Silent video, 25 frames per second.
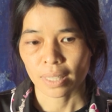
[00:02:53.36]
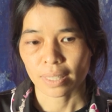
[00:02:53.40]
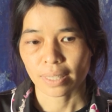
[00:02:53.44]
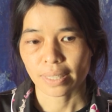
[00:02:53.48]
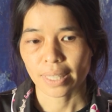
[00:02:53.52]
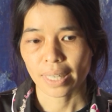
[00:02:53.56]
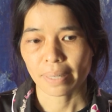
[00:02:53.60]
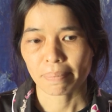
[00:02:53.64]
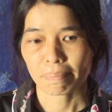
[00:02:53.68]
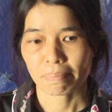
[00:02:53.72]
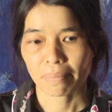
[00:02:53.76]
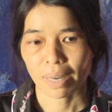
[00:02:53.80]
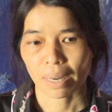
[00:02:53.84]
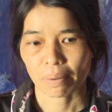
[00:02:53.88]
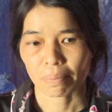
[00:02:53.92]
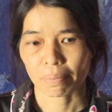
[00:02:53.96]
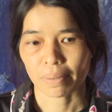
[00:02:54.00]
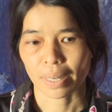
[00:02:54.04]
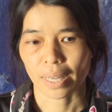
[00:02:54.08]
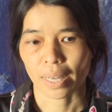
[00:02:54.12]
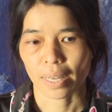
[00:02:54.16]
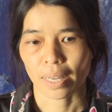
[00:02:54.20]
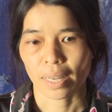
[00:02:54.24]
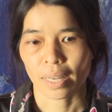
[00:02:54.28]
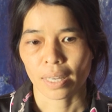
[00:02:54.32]
rất
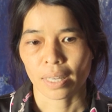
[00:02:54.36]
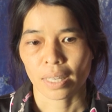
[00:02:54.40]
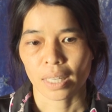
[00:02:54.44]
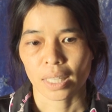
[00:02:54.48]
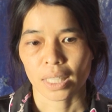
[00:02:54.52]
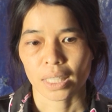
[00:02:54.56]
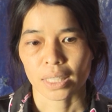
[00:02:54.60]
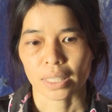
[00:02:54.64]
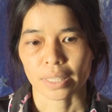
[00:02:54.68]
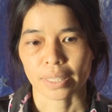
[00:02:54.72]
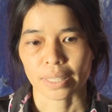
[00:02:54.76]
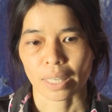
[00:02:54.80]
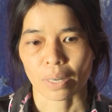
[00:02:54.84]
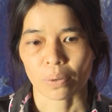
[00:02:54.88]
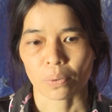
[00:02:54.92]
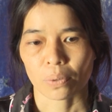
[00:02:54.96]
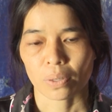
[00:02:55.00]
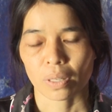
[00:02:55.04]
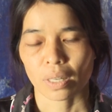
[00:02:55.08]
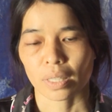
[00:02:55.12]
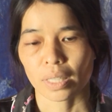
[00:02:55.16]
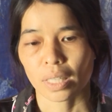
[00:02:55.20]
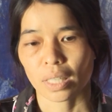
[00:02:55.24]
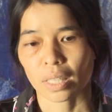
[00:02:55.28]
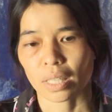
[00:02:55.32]
mong là
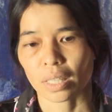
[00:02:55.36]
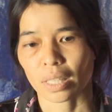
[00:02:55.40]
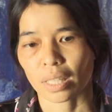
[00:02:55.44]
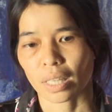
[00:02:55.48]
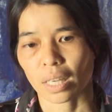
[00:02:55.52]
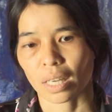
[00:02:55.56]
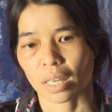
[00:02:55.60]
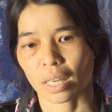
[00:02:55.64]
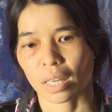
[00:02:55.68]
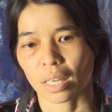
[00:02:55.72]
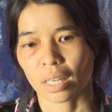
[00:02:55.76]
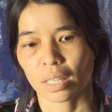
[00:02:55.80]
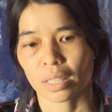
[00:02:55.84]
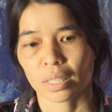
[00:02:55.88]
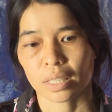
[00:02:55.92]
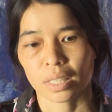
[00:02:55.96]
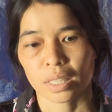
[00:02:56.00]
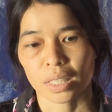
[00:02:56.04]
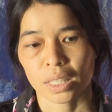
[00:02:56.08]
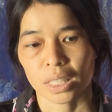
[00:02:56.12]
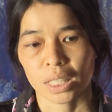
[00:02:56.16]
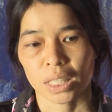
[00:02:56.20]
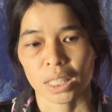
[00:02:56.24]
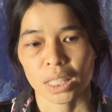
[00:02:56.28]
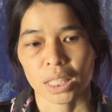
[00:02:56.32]
cháu có thể
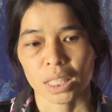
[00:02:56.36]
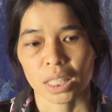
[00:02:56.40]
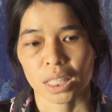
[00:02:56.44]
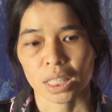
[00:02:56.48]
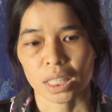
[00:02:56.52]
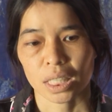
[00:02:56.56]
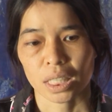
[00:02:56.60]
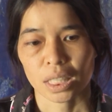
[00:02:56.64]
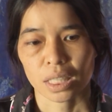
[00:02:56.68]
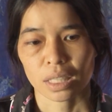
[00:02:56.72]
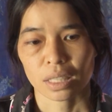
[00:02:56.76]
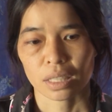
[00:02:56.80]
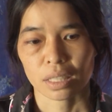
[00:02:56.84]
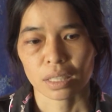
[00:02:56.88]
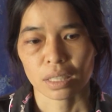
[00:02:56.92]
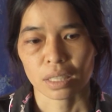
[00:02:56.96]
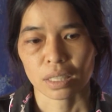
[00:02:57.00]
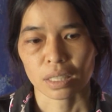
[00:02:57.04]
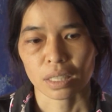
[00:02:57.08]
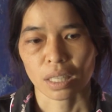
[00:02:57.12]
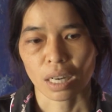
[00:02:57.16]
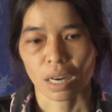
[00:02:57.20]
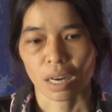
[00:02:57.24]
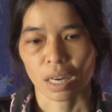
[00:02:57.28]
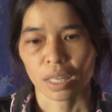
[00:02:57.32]

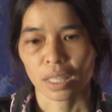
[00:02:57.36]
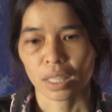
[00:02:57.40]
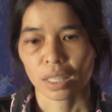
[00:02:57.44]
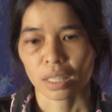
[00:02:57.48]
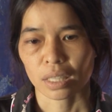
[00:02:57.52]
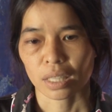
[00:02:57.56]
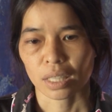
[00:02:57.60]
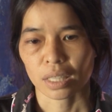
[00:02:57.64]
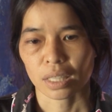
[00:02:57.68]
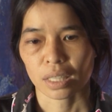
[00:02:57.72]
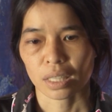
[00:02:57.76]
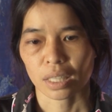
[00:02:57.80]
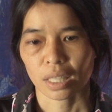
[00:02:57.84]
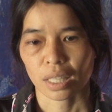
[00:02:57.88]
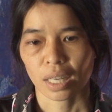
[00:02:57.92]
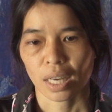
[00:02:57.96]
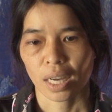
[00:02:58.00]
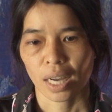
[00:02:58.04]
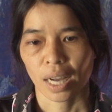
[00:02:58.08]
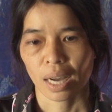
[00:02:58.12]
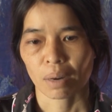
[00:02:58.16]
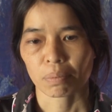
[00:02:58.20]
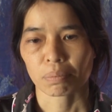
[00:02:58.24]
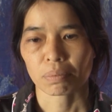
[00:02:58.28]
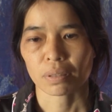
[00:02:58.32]
có được
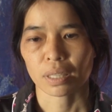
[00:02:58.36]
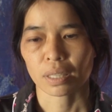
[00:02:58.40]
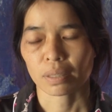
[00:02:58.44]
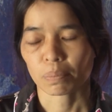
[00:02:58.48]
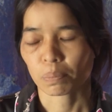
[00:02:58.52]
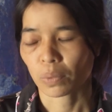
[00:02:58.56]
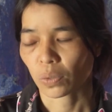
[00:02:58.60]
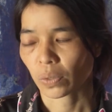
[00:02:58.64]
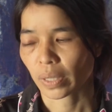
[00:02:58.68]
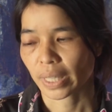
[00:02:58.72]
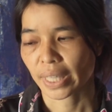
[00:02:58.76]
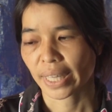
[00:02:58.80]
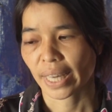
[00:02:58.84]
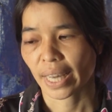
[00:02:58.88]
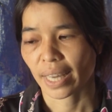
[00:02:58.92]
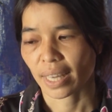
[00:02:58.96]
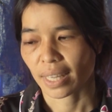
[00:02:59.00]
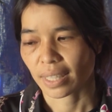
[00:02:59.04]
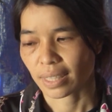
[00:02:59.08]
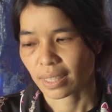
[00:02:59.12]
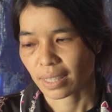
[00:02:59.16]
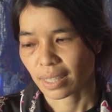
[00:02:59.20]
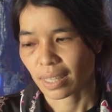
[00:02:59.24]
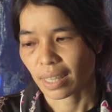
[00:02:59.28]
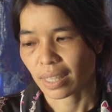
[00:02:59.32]
học được một cái
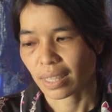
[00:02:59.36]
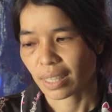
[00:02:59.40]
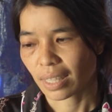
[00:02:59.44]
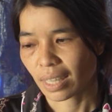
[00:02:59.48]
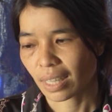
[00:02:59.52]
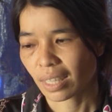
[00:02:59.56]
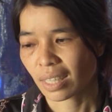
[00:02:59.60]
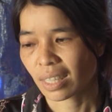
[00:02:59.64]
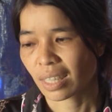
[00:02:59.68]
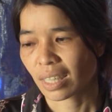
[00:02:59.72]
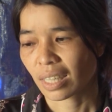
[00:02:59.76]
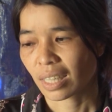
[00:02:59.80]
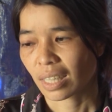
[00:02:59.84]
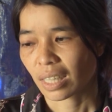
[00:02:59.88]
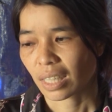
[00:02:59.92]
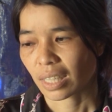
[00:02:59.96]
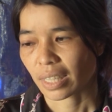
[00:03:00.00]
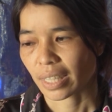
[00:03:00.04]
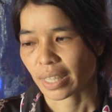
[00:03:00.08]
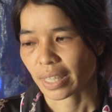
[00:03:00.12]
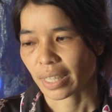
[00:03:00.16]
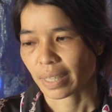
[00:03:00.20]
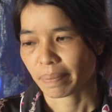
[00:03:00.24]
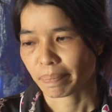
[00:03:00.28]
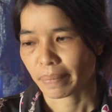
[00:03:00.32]
nghề gì đấy
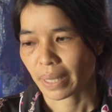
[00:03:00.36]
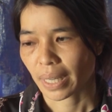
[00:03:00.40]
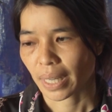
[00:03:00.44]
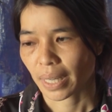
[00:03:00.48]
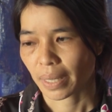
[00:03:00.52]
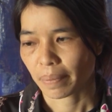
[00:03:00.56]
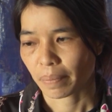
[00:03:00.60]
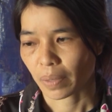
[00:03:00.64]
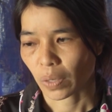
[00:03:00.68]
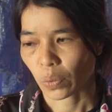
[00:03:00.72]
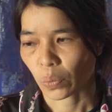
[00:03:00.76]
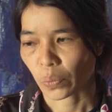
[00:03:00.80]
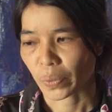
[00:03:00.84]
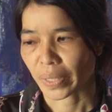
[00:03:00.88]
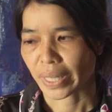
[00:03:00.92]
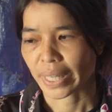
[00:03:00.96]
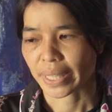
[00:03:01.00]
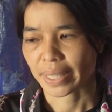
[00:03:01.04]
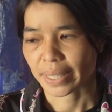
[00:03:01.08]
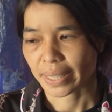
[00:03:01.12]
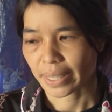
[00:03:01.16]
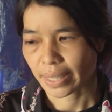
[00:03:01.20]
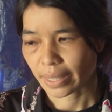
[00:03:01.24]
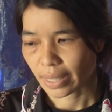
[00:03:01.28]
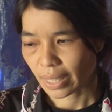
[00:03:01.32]
để mà ổn
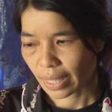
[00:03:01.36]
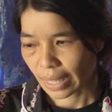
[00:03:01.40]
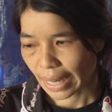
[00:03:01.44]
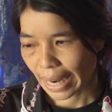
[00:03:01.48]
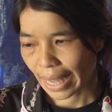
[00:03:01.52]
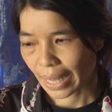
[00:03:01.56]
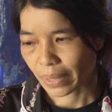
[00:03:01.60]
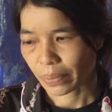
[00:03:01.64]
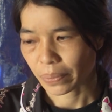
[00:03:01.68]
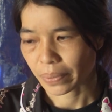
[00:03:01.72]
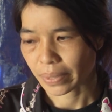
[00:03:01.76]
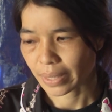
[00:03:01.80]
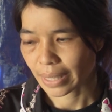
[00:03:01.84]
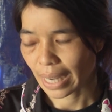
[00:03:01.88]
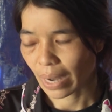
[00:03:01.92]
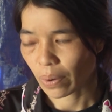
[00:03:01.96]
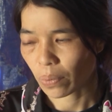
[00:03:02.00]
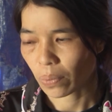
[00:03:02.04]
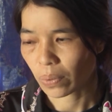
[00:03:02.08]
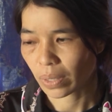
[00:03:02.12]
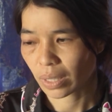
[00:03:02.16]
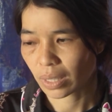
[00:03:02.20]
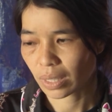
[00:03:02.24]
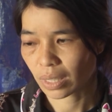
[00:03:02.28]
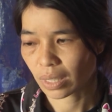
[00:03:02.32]
định cái tương lai của cháu.